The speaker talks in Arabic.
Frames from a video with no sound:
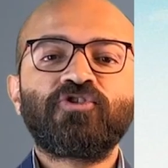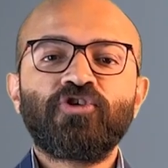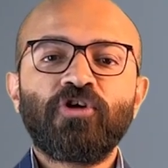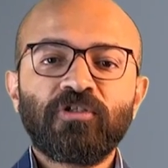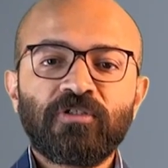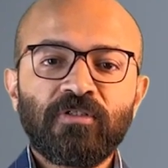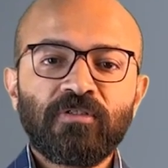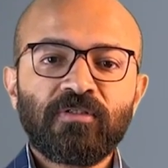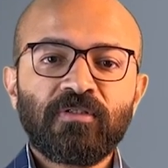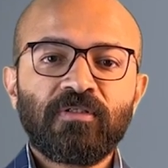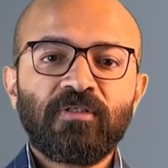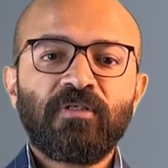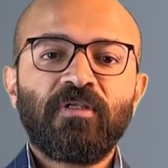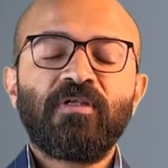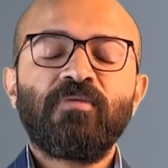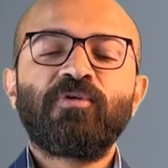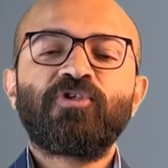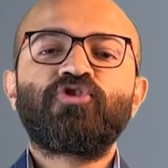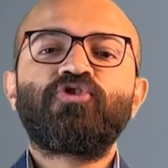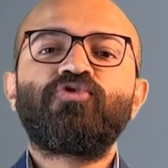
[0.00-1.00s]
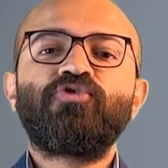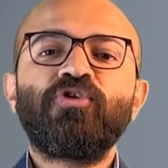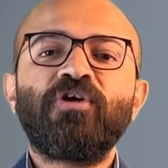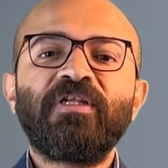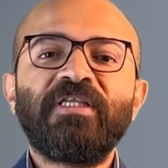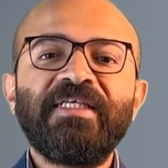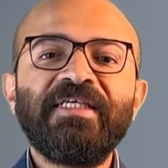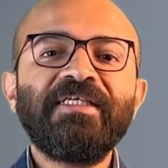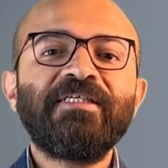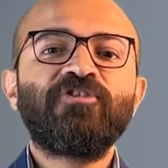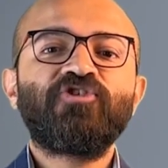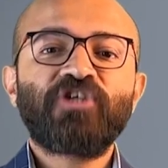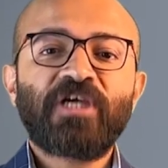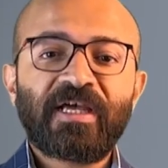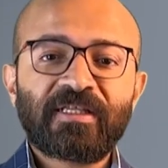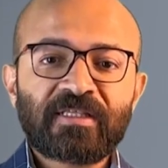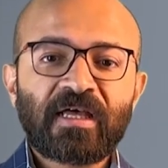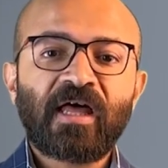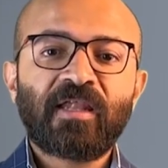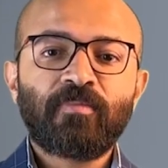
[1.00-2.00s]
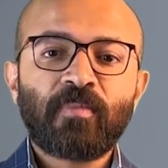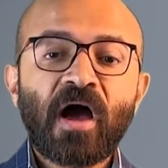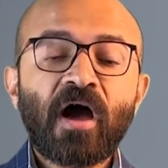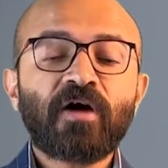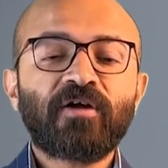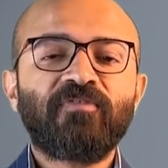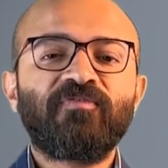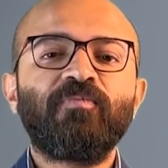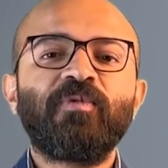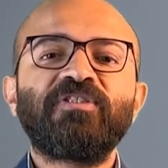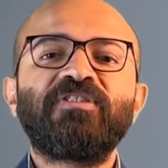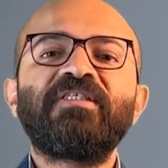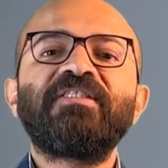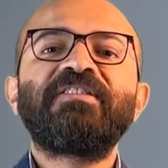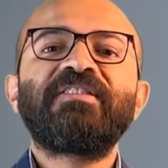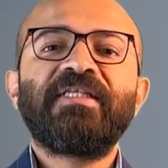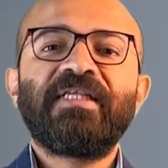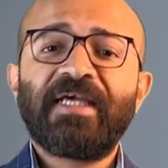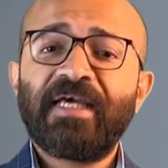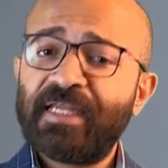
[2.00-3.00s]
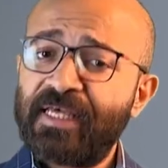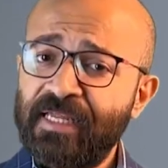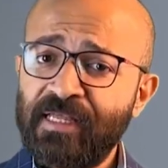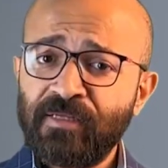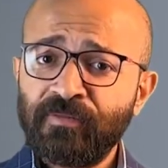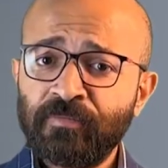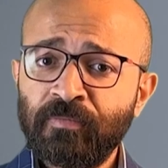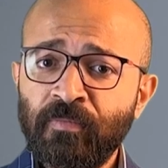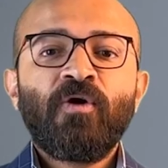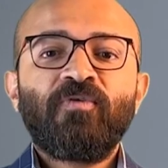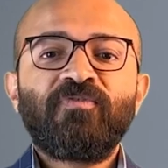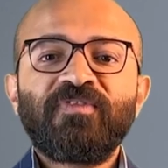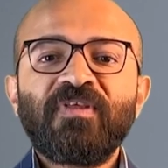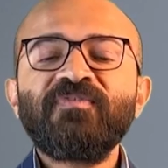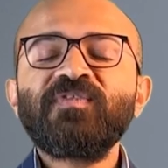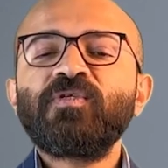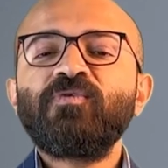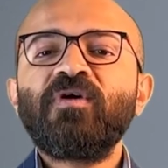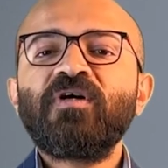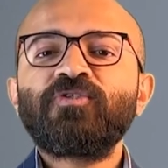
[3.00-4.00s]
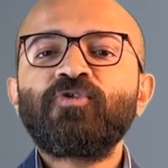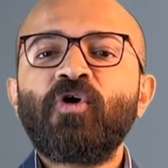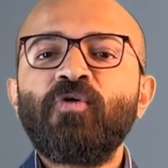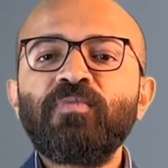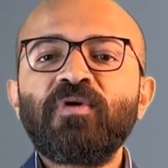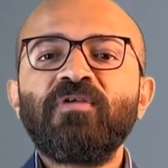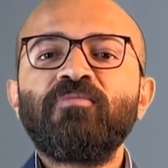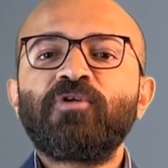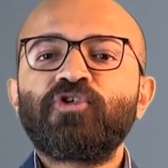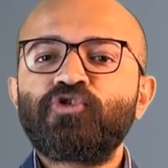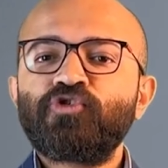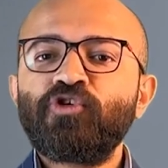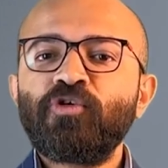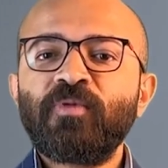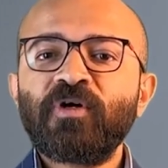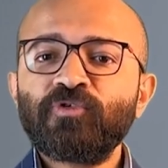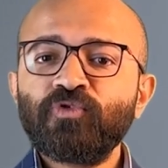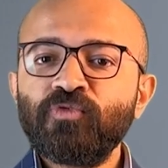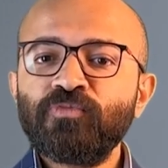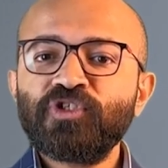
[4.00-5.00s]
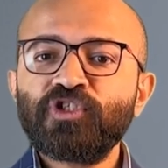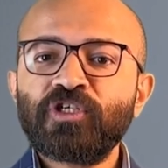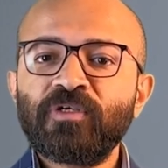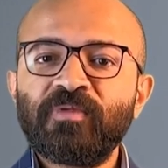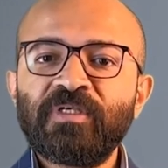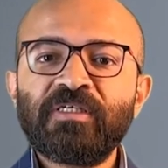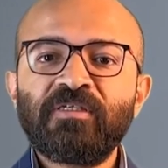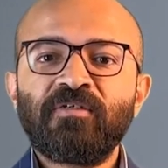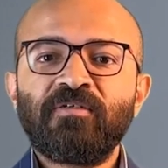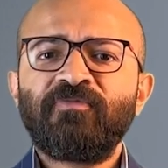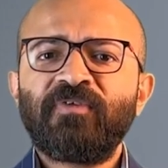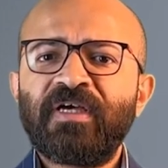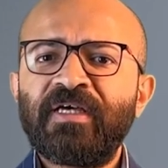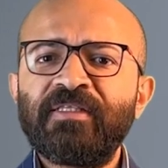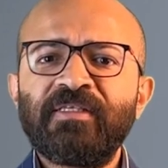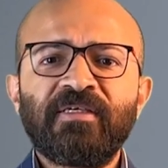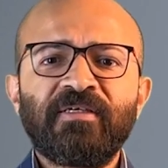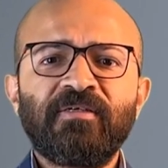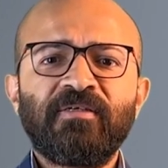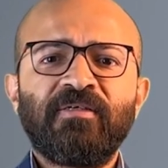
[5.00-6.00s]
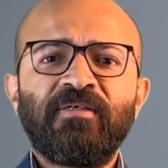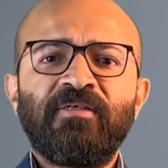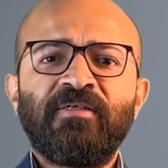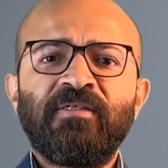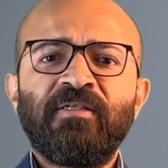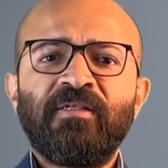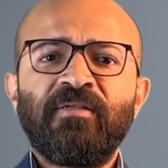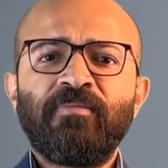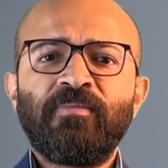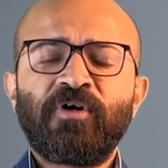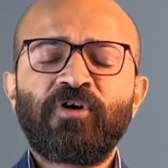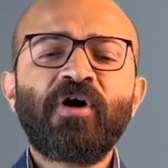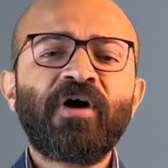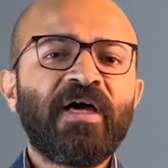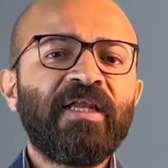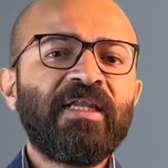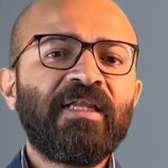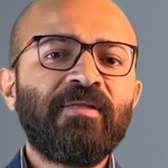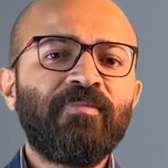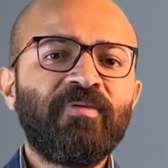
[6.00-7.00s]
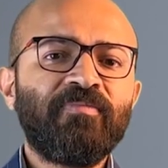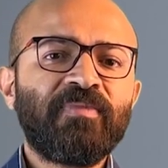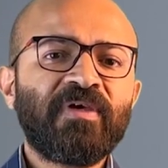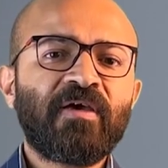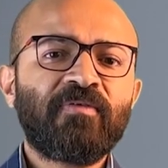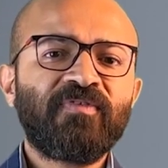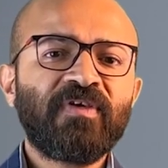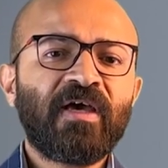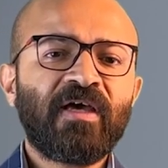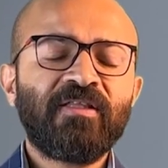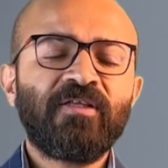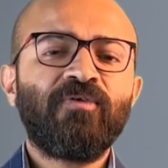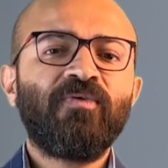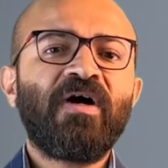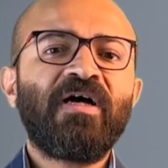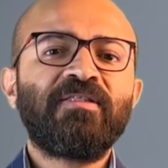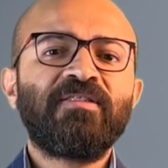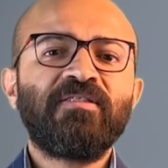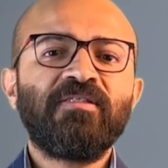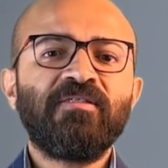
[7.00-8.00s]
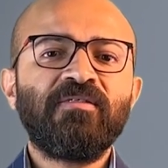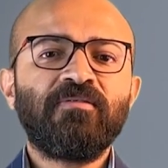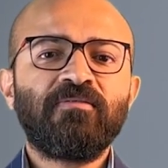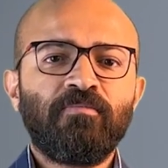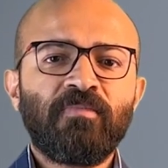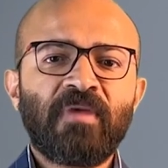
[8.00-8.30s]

شاطئ لمشروع لانشاءات على البحر في منطقه الجلاله وفي نفس الوقت عمق المشروع برده مش كبير فانا المراحل اللي بنبيع فيها دلوقتي